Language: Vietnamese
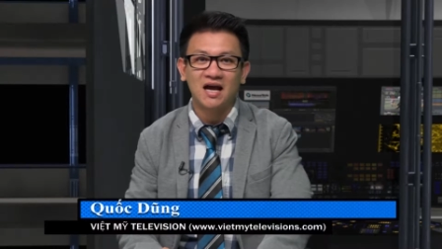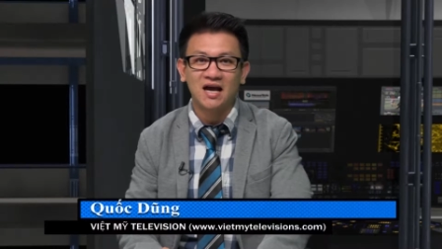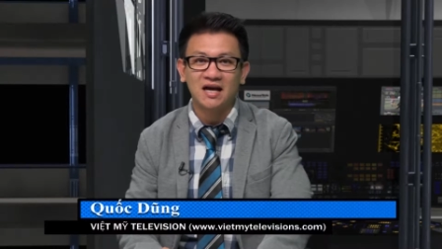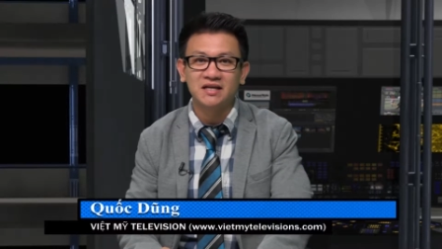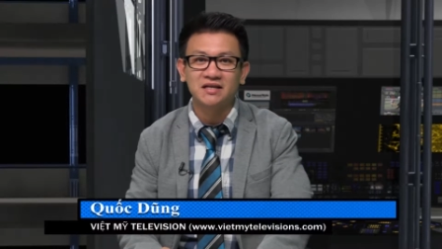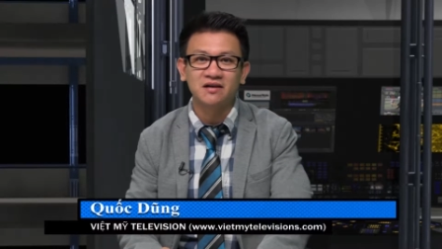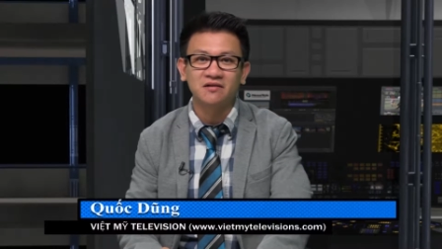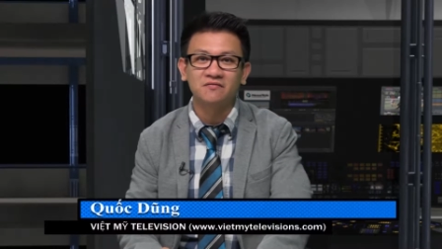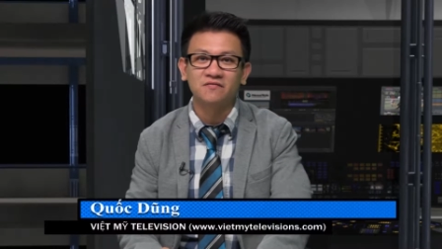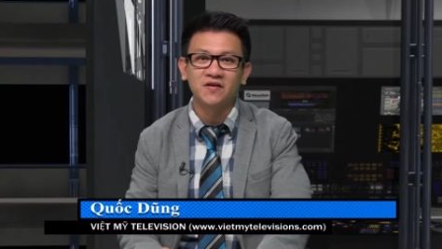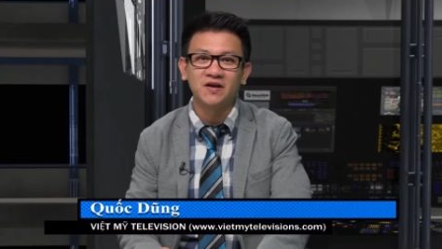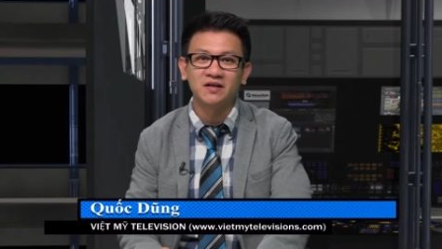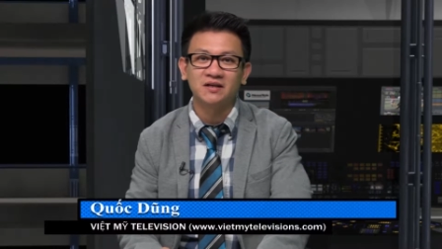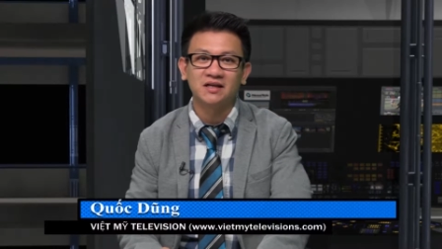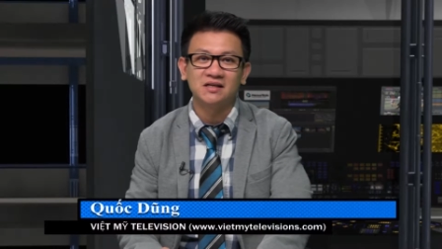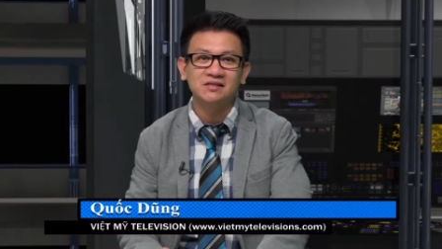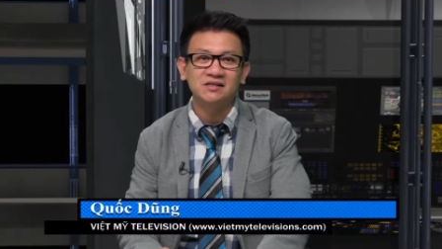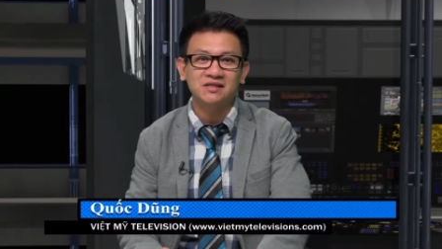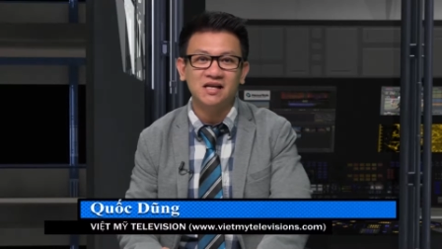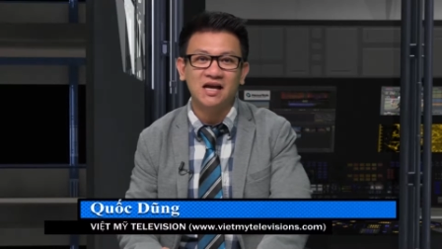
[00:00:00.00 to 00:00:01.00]
hai nhân viên
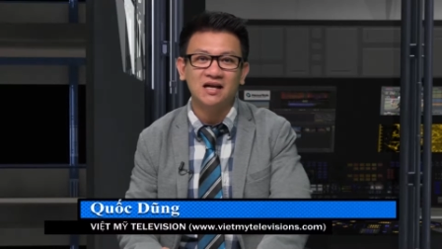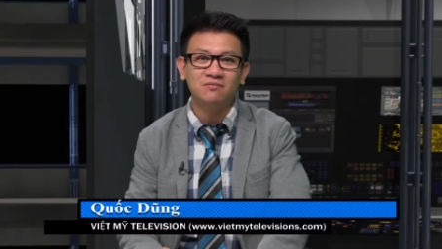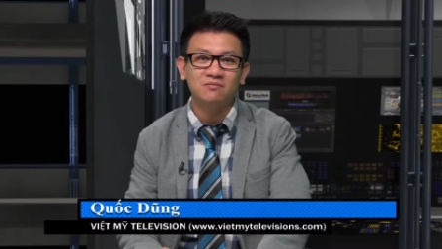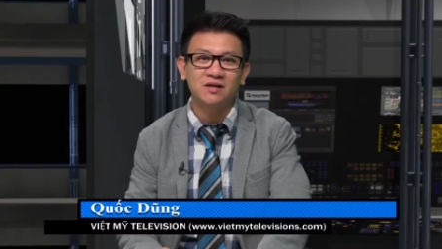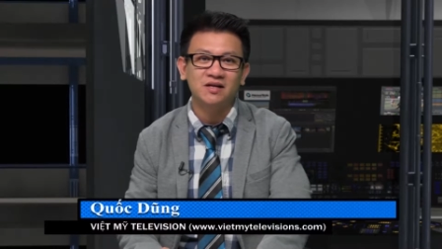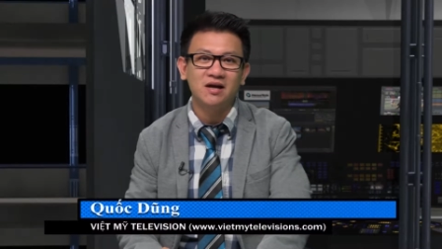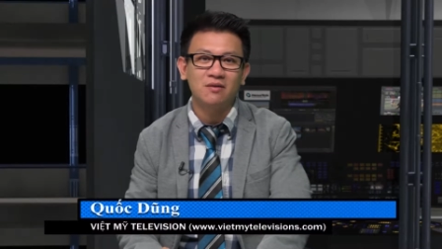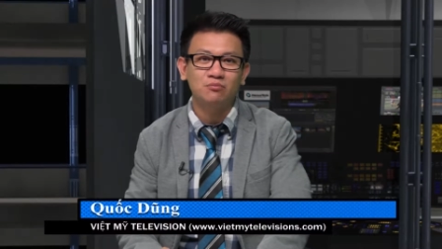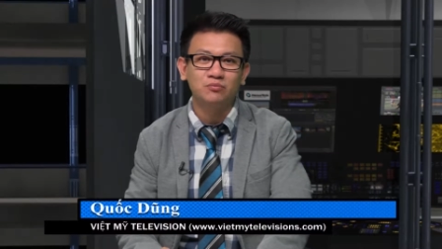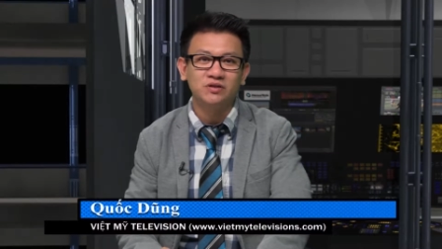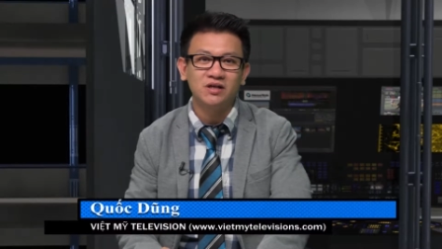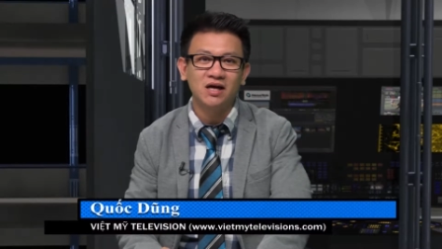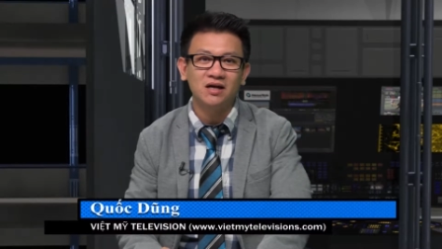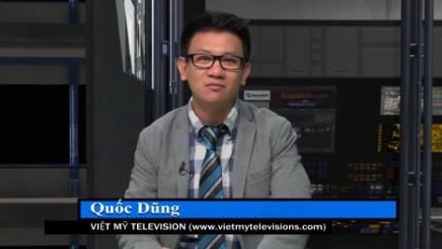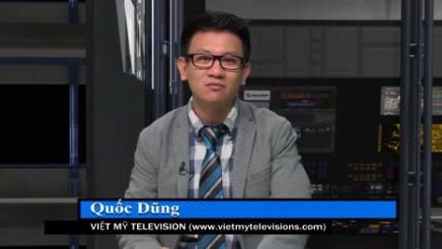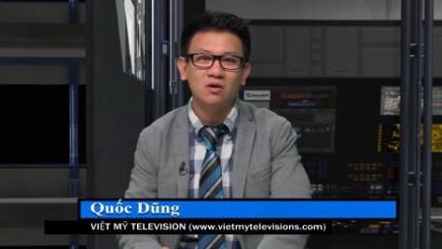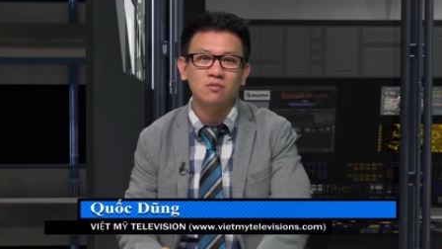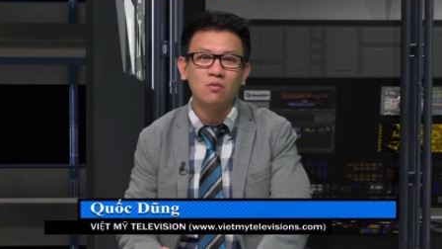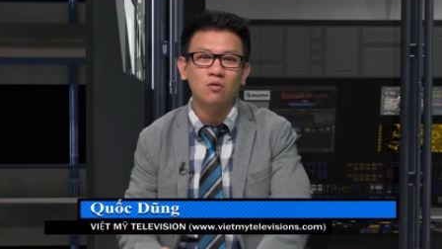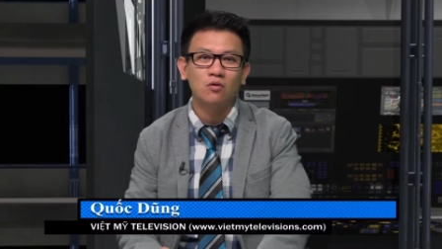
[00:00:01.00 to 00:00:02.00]
cảnh sát bị đâm
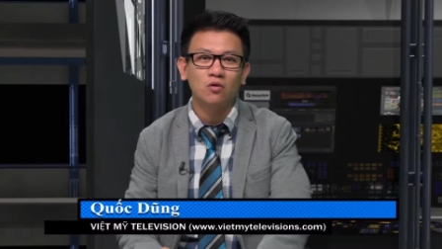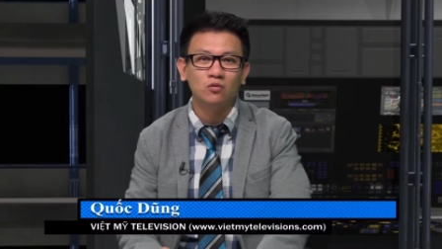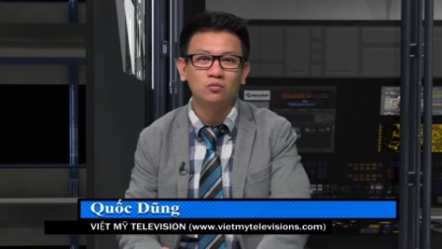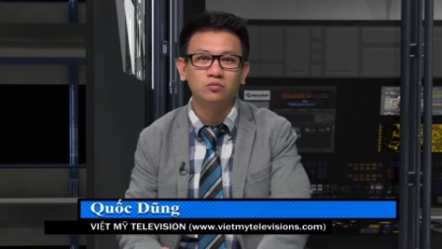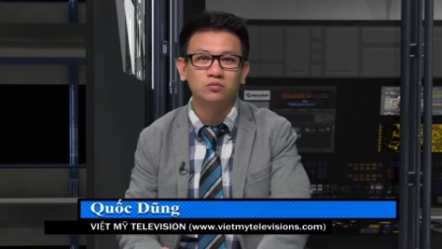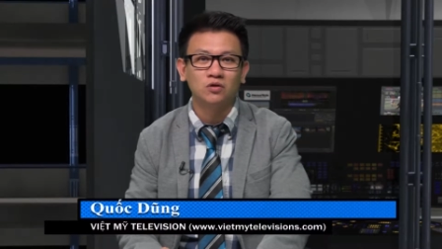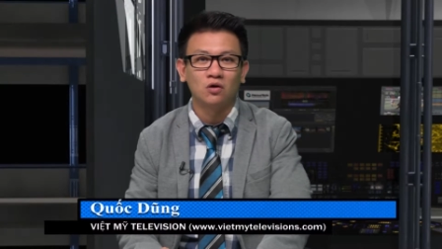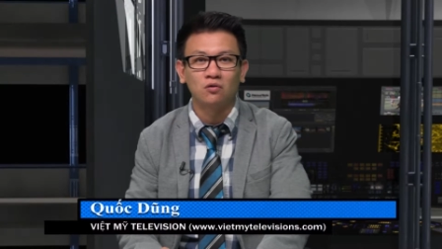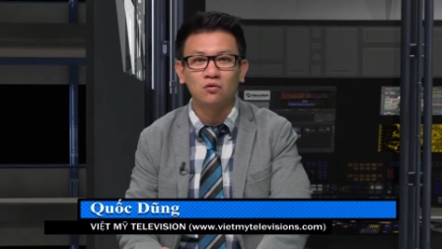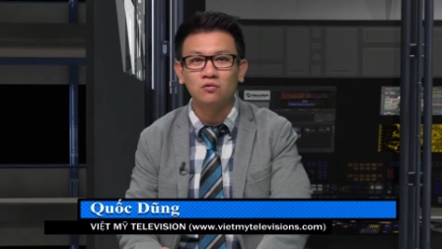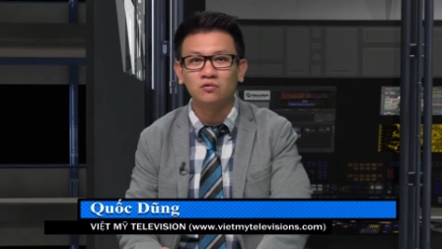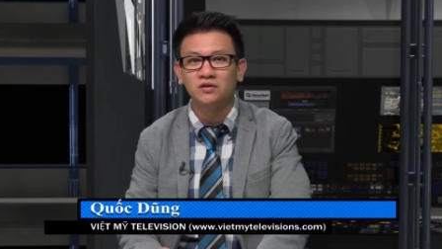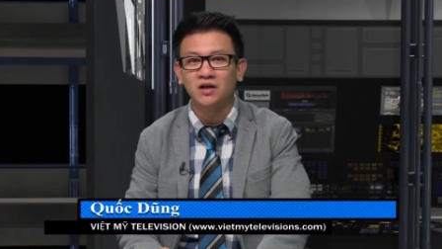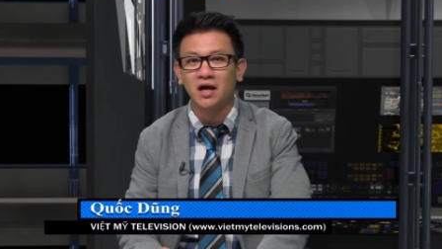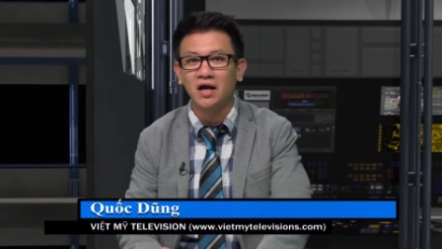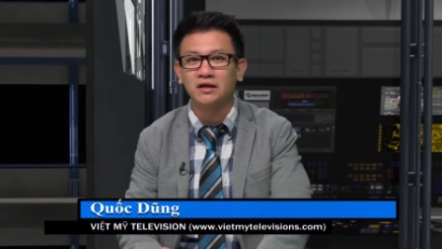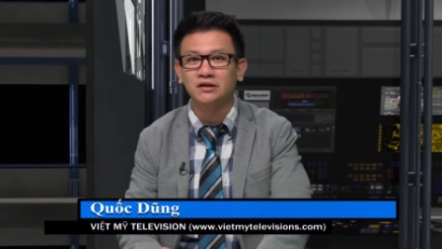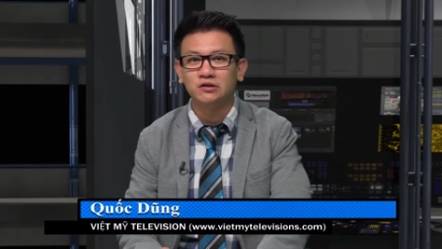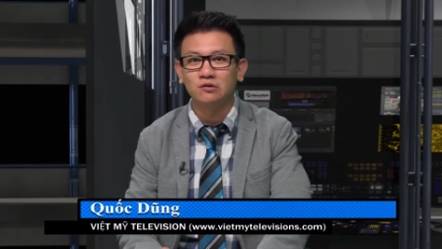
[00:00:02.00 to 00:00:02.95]
chết bởi một hung thủ thề